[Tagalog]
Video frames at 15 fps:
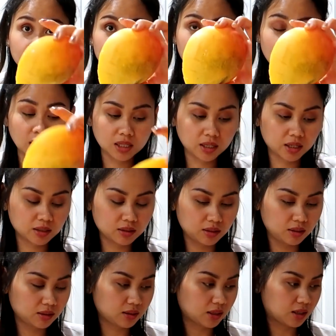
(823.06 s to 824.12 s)
Mm, Kaligay
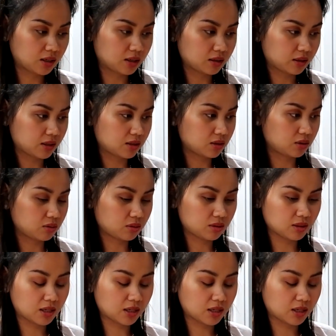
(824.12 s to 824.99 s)
tita. Thank you,